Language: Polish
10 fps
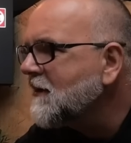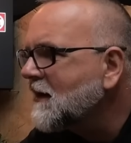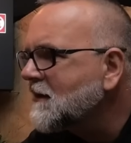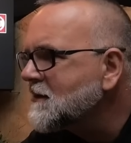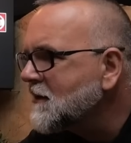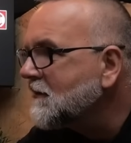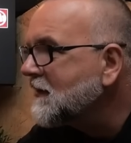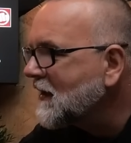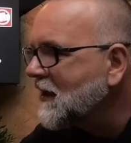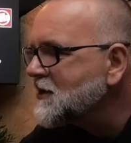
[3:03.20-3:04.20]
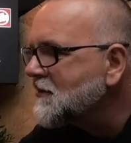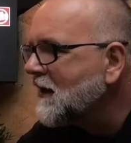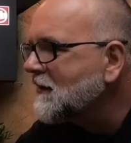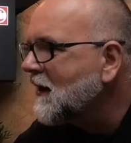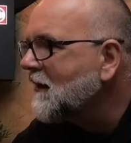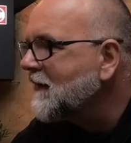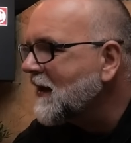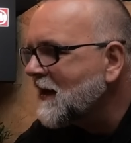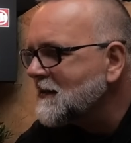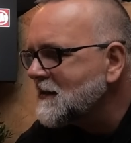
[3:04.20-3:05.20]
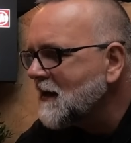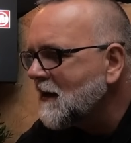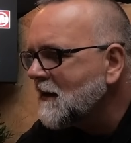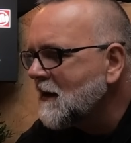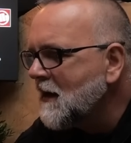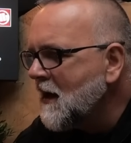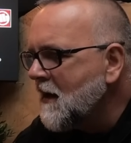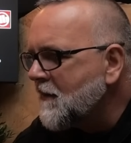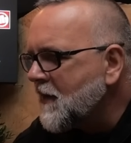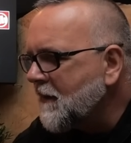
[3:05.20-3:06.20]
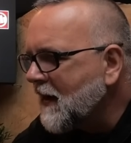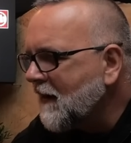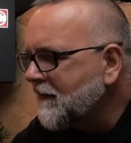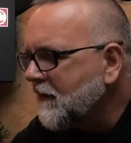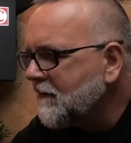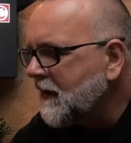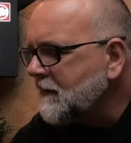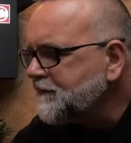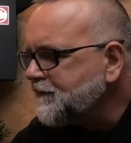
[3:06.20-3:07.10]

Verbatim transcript: jak chcą. Taka szła ta narracja propagandowa.